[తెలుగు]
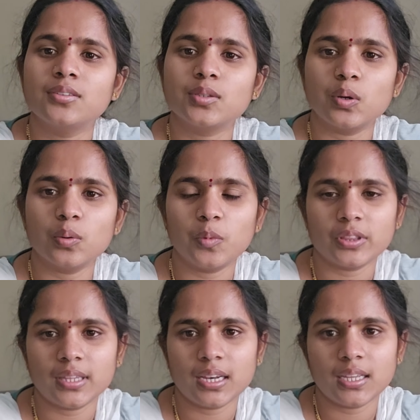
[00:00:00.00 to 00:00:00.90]
సో
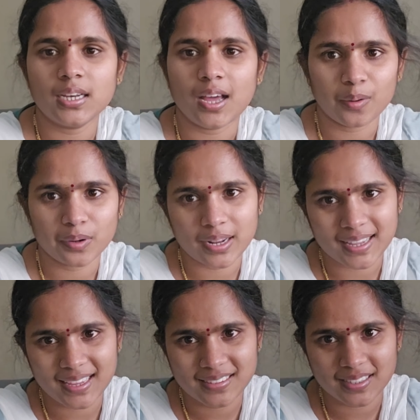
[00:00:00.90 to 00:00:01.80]
మొత్తానికి నాలుగున్నర
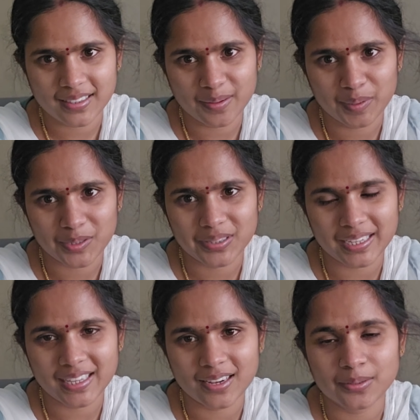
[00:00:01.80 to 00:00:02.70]
కేజీ అయితే బరువు
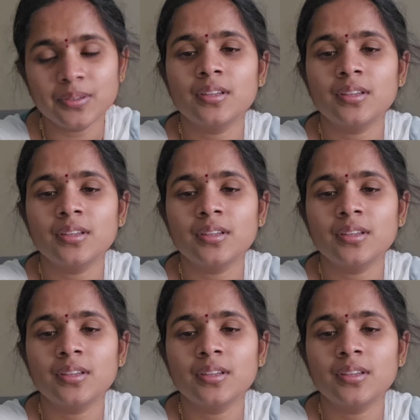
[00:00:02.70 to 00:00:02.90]
తగ్గాను